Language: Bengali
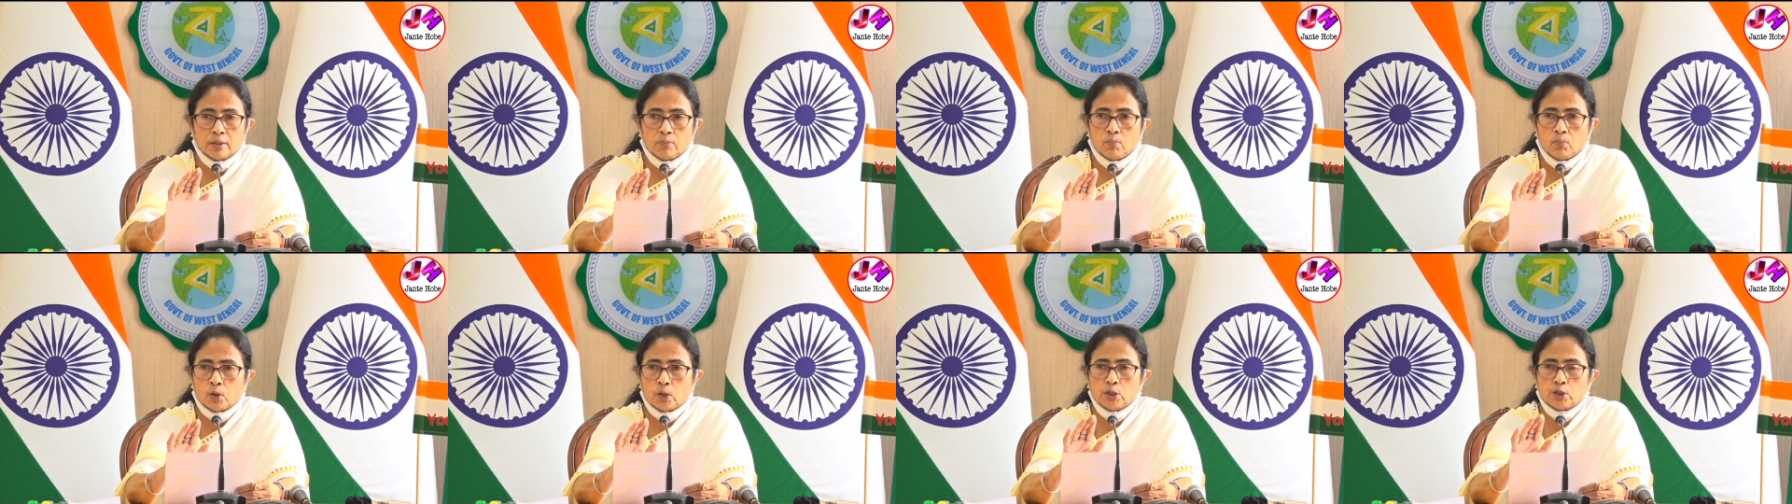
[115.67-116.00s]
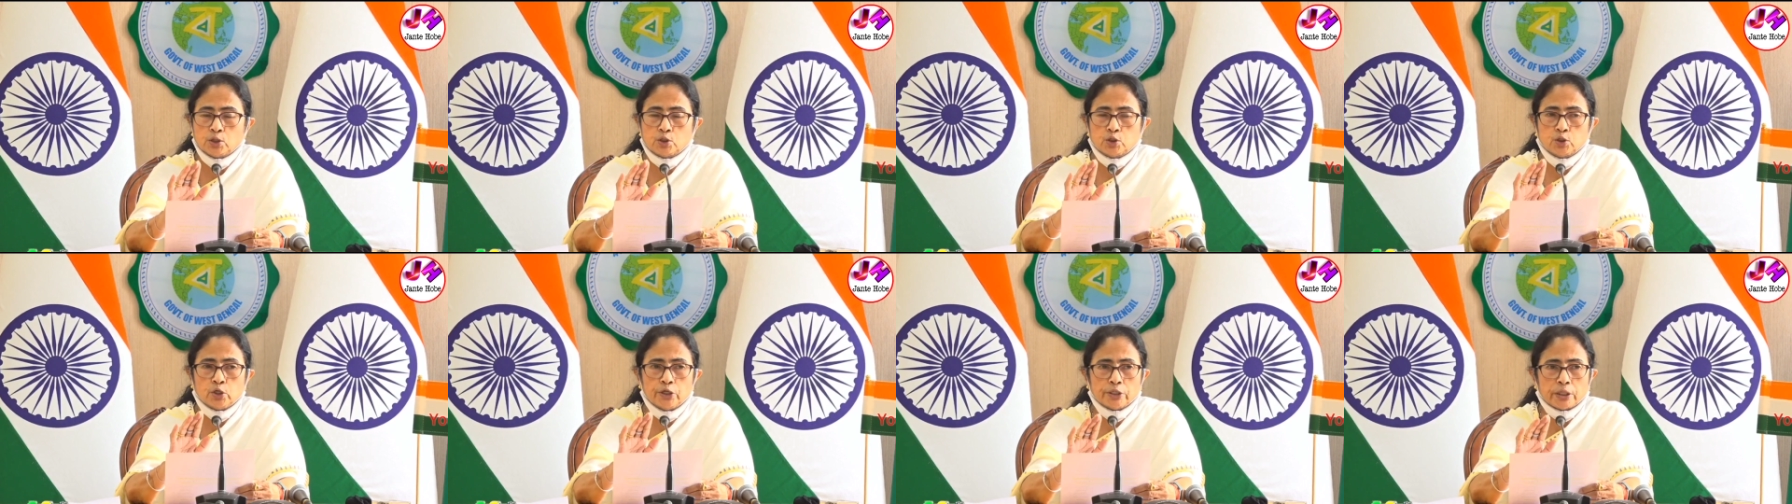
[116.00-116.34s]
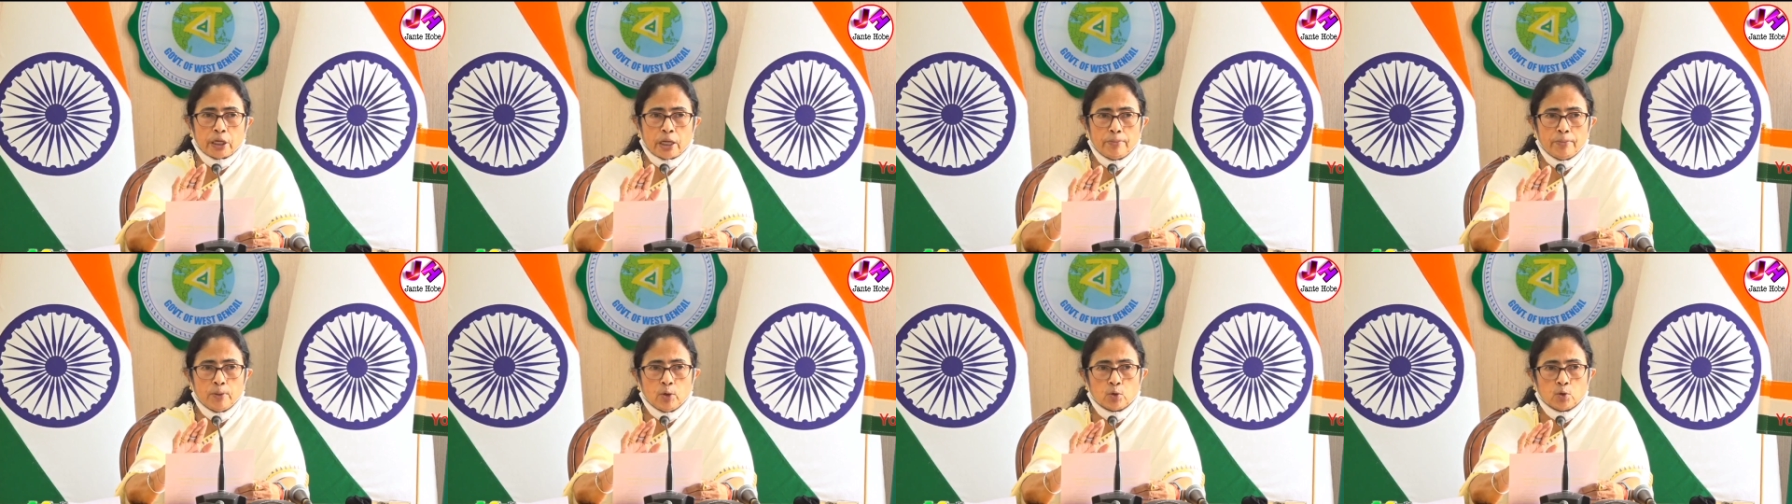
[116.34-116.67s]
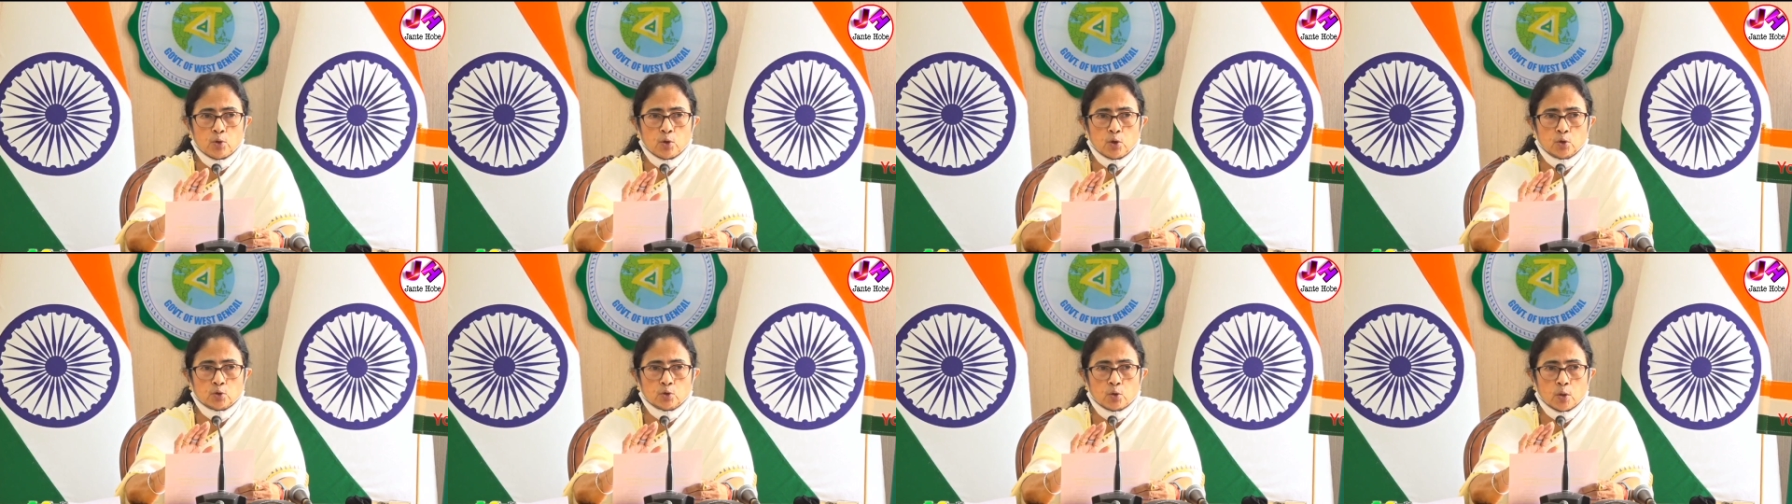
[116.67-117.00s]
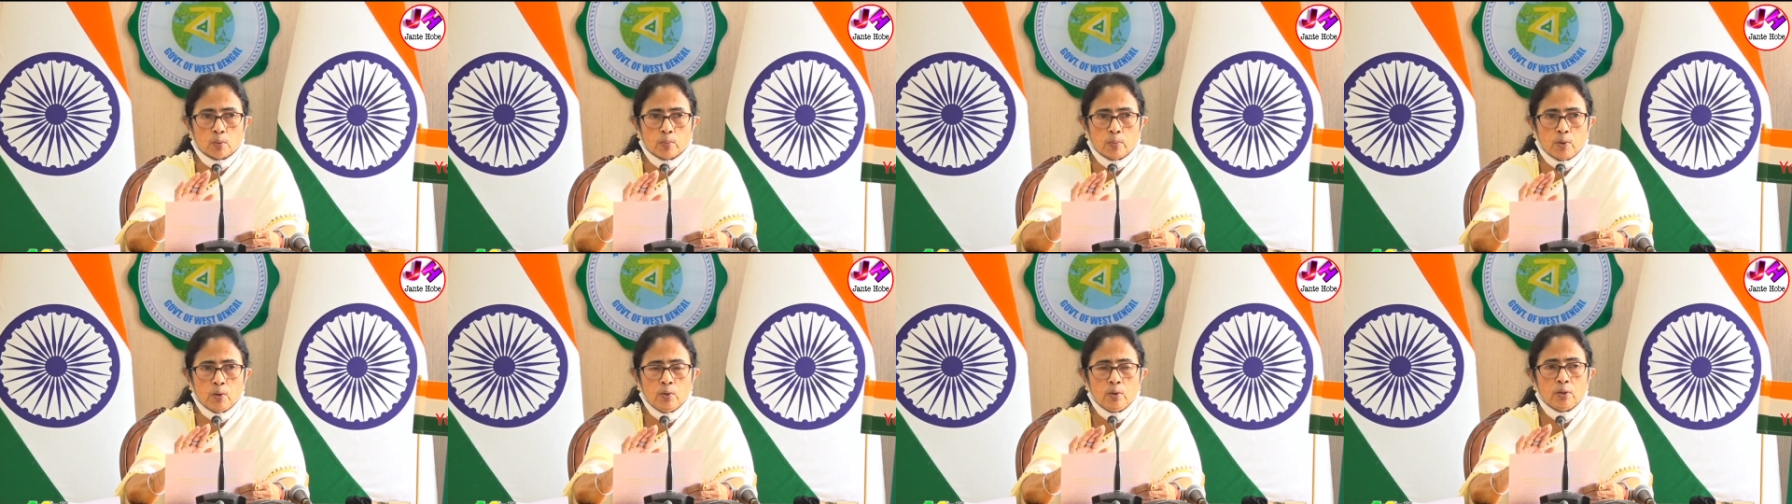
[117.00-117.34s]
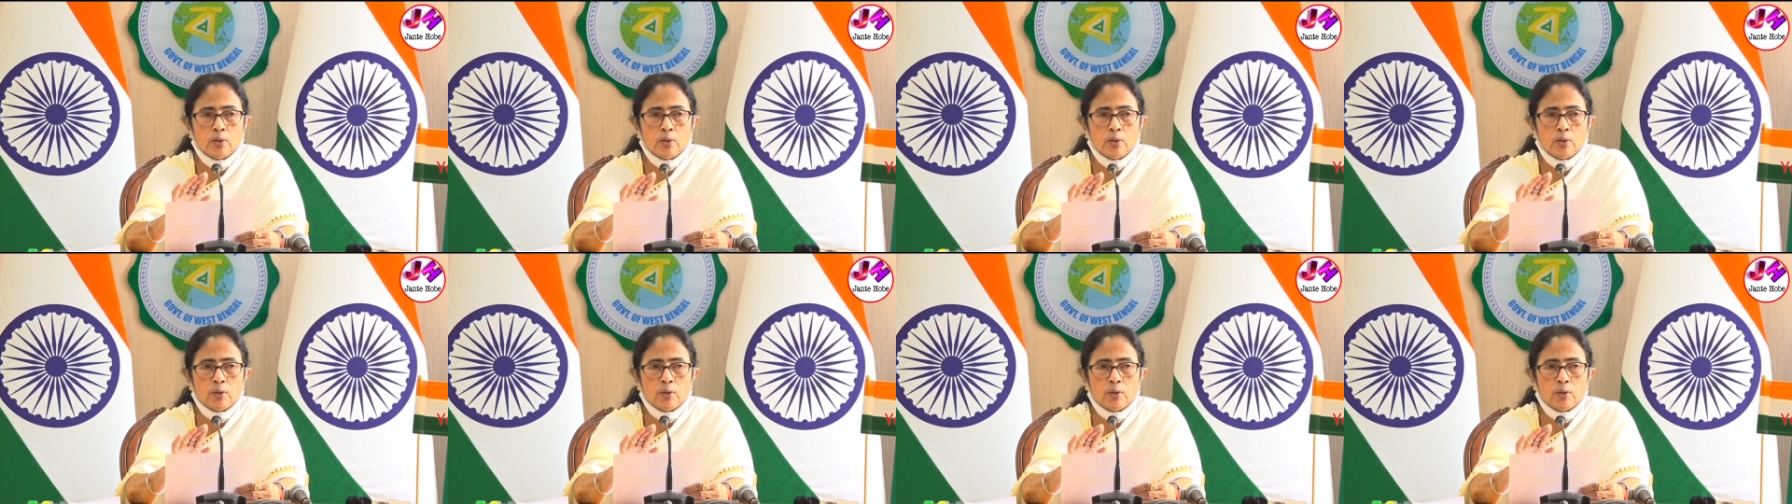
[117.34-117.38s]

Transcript: মনীষ জৈনকে আমি অনুরোধ করব